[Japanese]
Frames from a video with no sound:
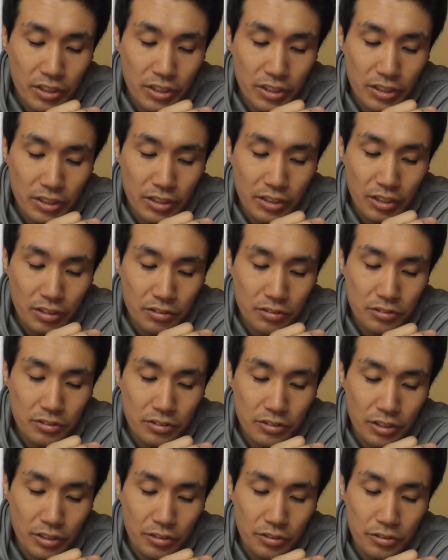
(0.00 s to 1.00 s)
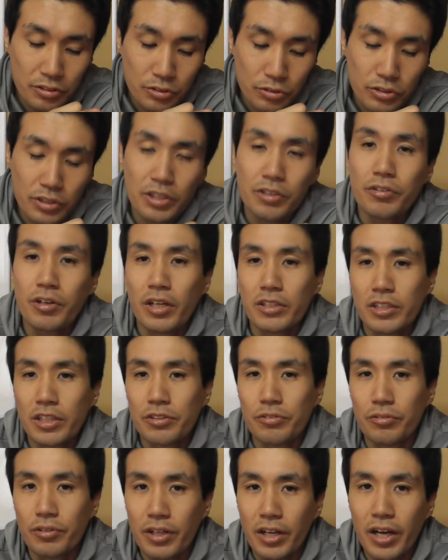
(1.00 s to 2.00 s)
いが気になるっていう女性の方
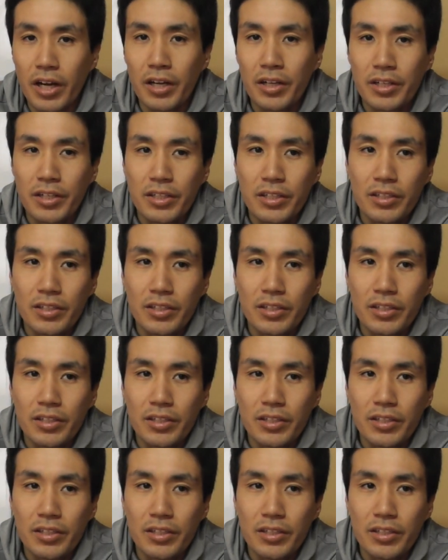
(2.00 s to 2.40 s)
とか